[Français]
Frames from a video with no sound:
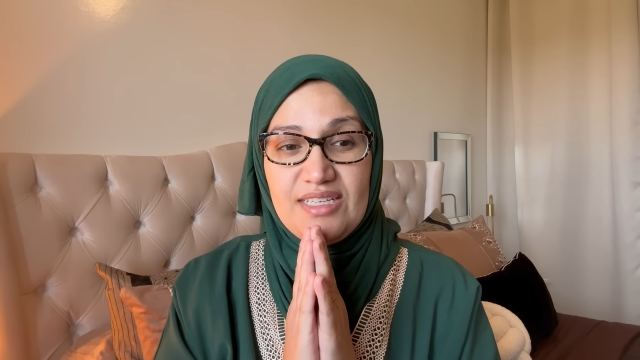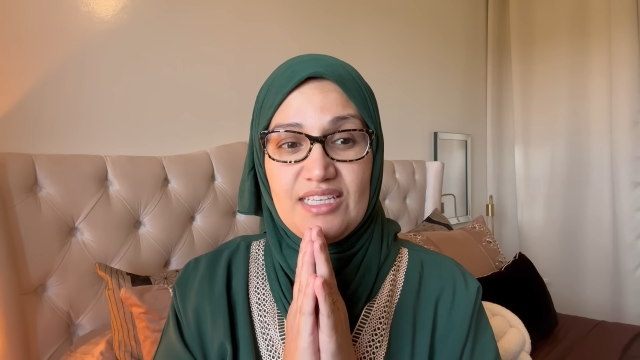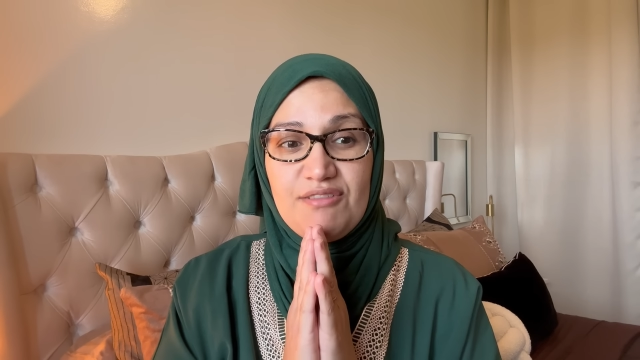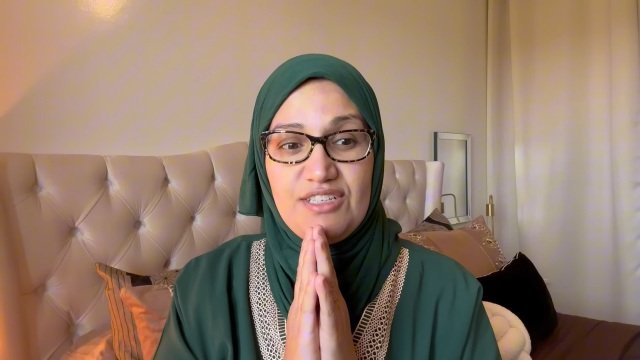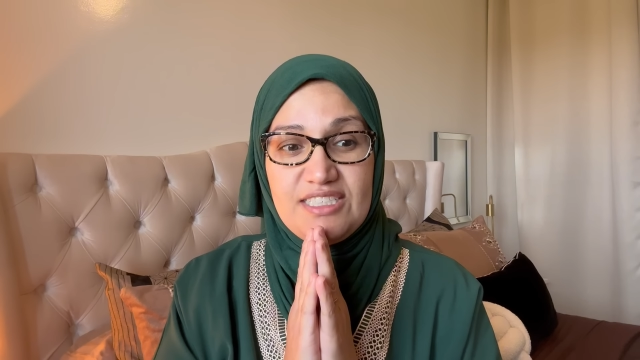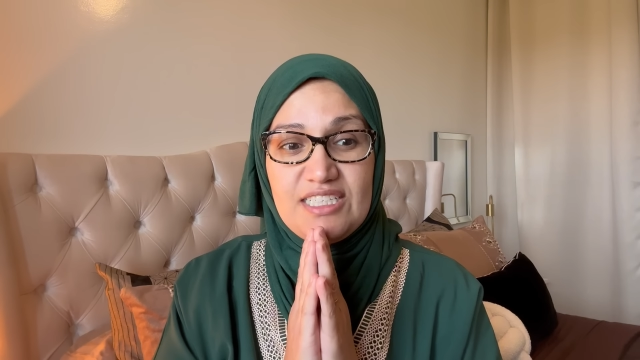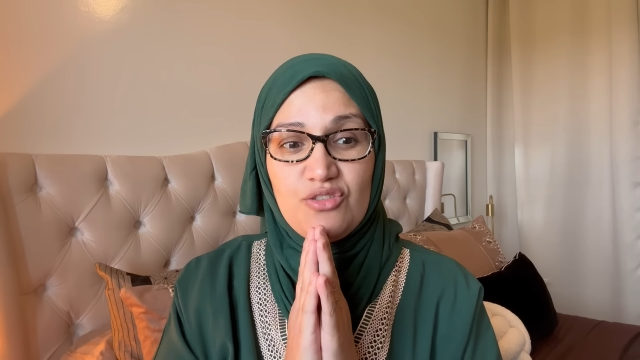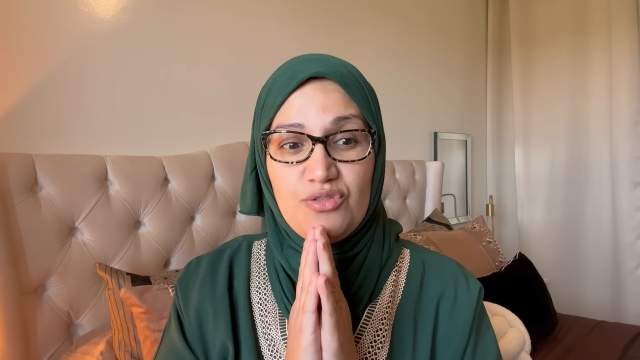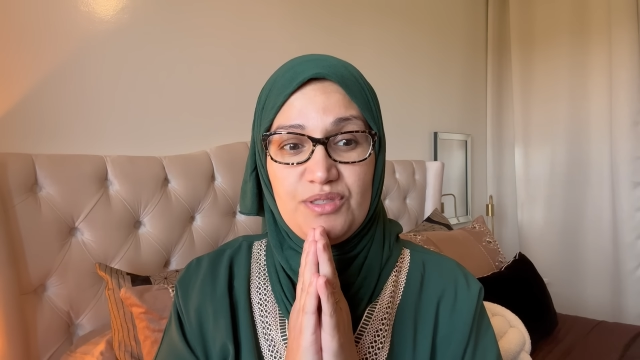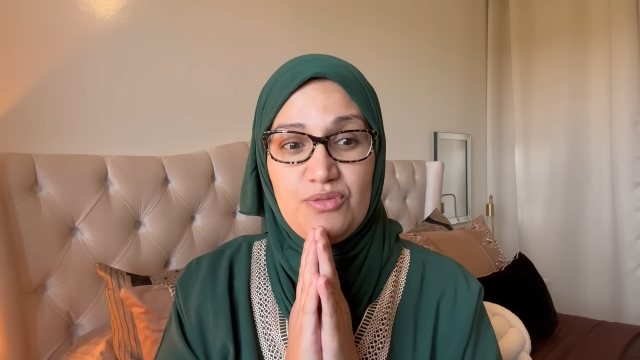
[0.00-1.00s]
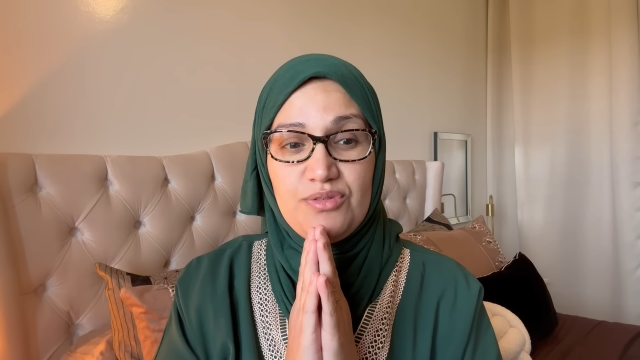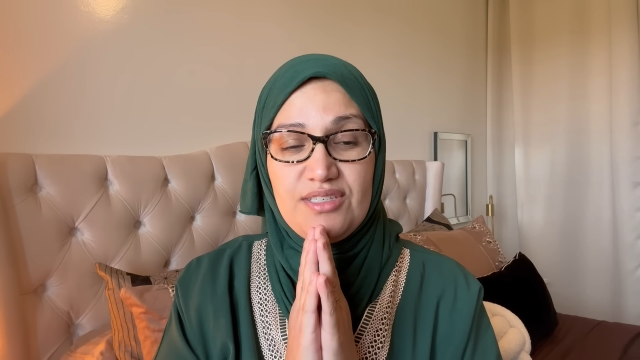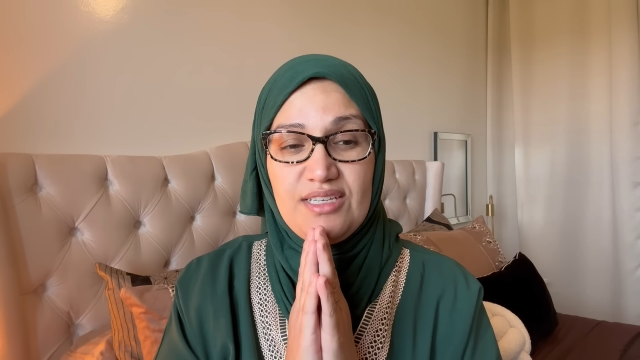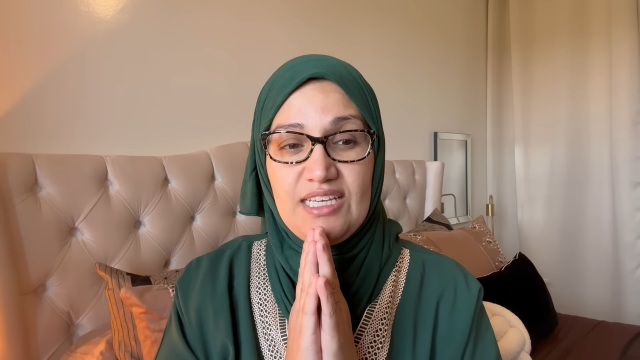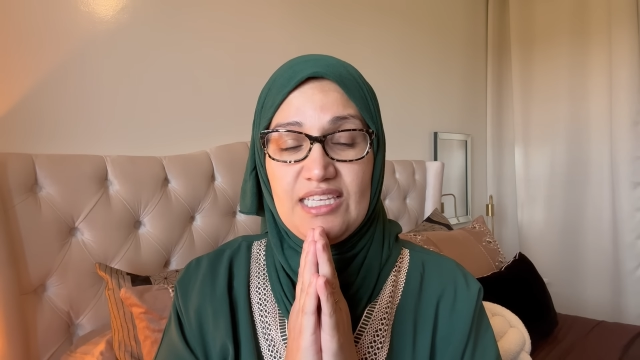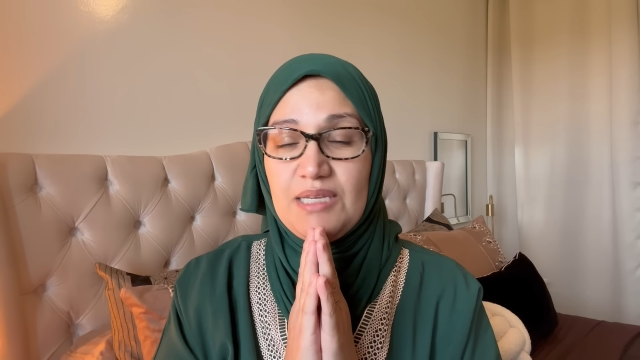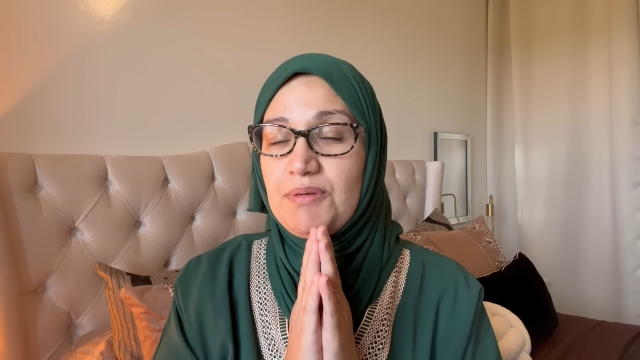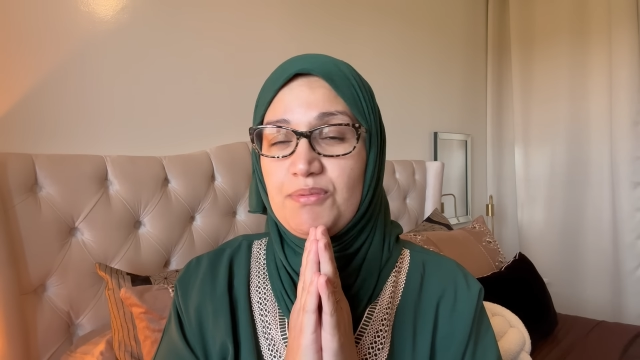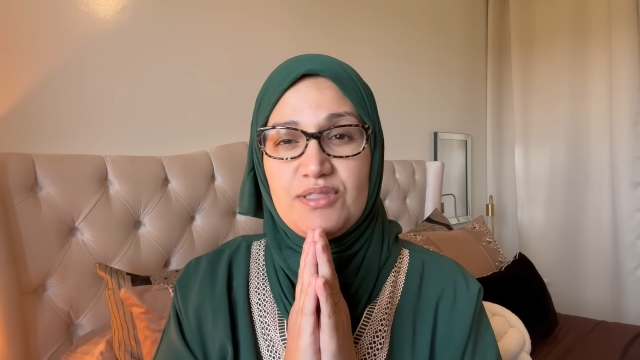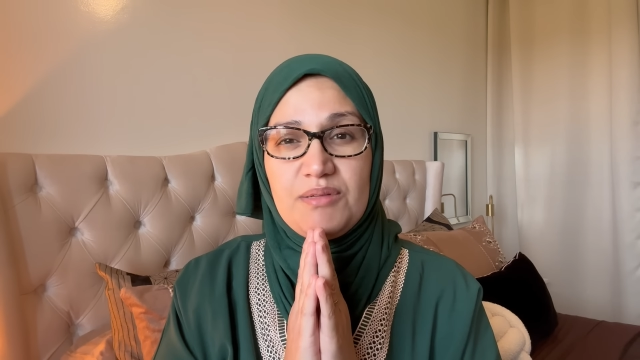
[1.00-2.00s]
de réfléchir deux minutes. Il n'y a
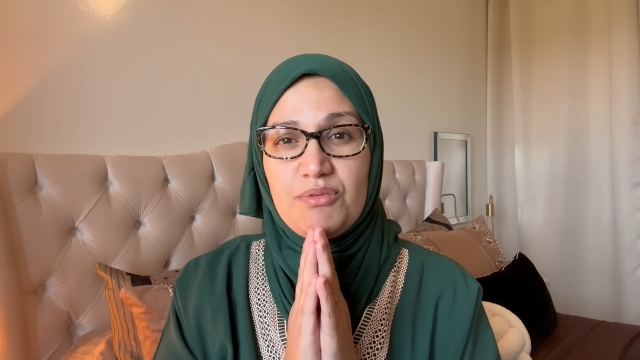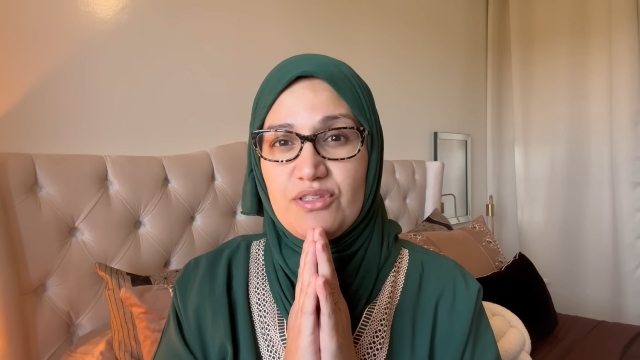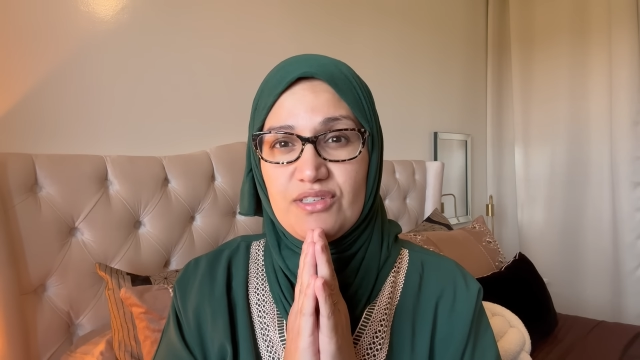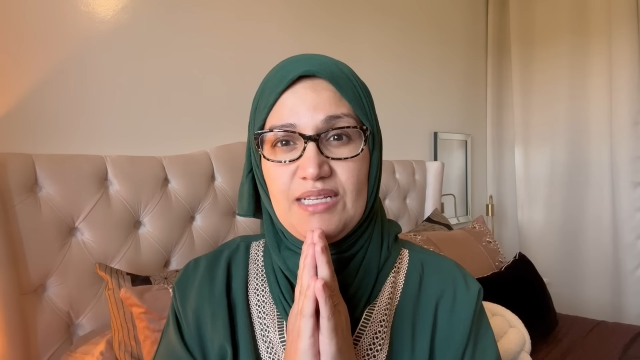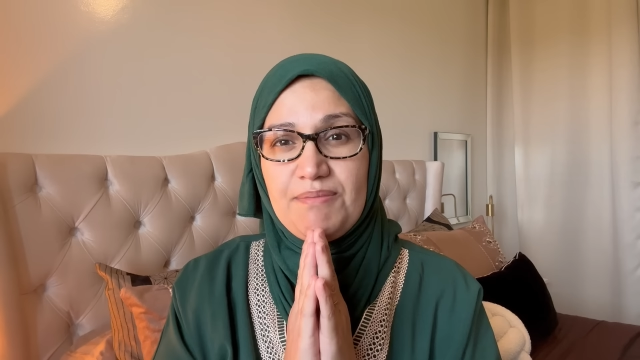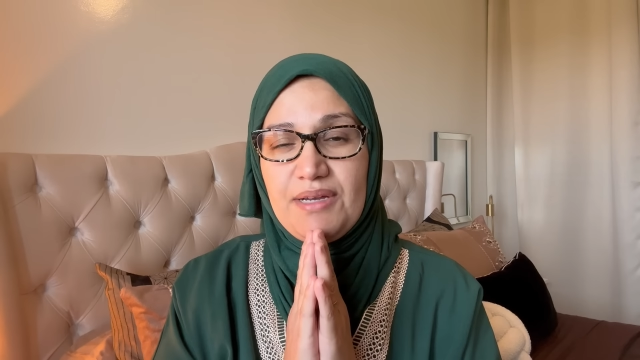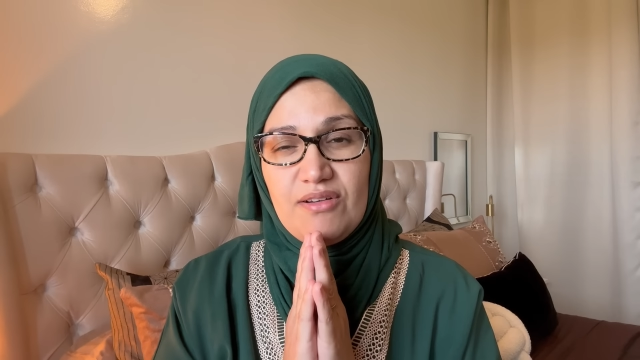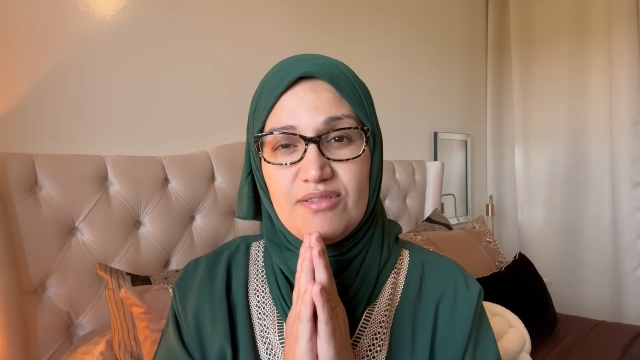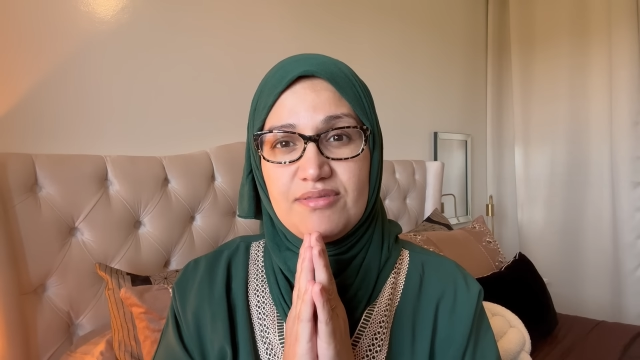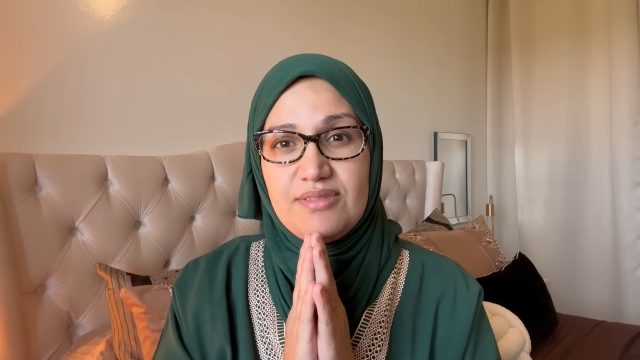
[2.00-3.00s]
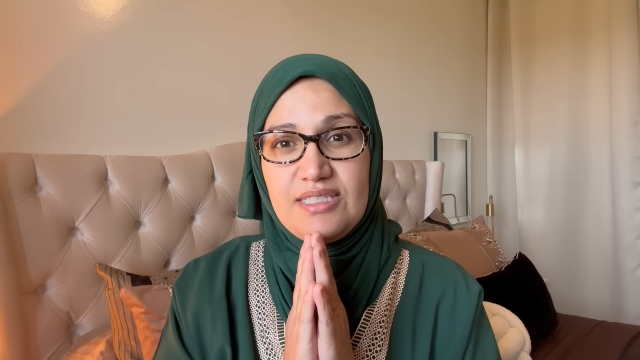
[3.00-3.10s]
pas plus important que les parents.